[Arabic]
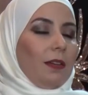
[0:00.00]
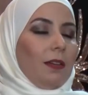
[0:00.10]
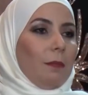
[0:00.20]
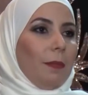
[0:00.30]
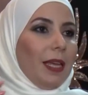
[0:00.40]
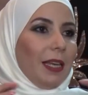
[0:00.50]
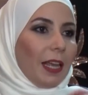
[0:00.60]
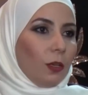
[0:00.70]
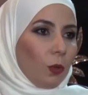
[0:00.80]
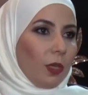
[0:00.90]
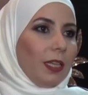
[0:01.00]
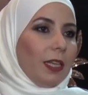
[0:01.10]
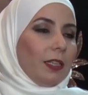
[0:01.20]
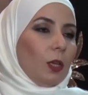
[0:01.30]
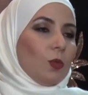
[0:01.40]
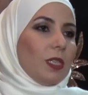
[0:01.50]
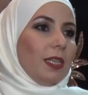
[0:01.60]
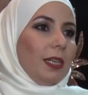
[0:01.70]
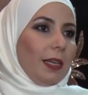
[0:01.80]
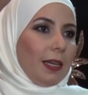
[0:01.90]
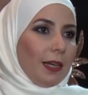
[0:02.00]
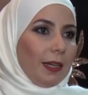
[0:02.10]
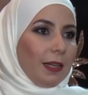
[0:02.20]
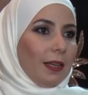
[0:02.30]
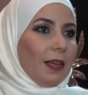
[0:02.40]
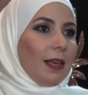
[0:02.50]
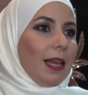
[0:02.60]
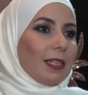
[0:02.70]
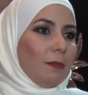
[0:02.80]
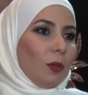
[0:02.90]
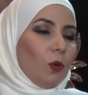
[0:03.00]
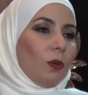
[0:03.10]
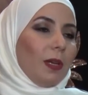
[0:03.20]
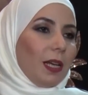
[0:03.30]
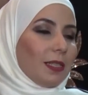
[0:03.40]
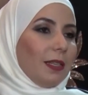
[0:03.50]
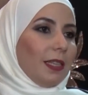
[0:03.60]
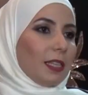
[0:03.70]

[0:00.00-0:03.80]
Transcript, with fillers: آه، مبينه انه هي توصيله يعني لازم يكون من اصل